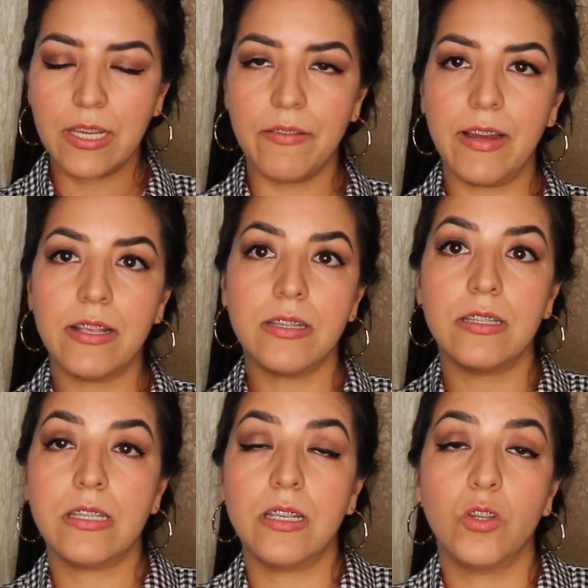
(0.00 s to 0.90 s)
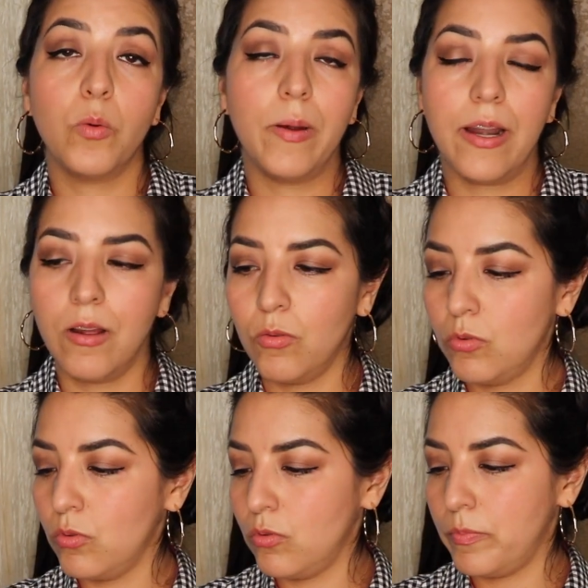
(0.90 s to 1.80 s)
que vayas a este sitio para
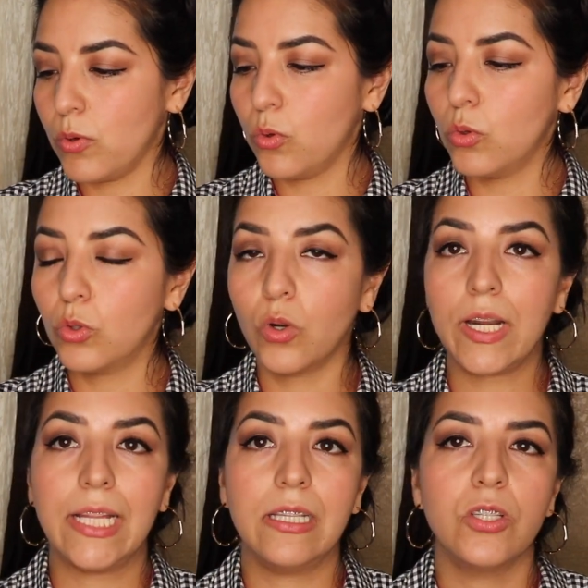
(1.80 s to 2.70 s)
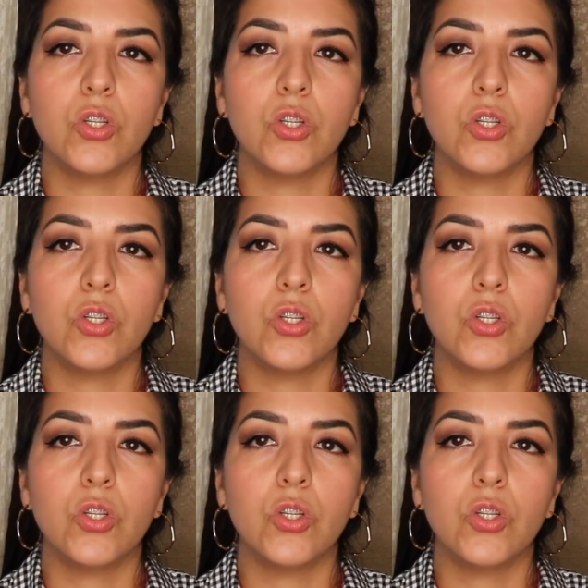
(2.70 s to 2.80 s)
un producto gratis.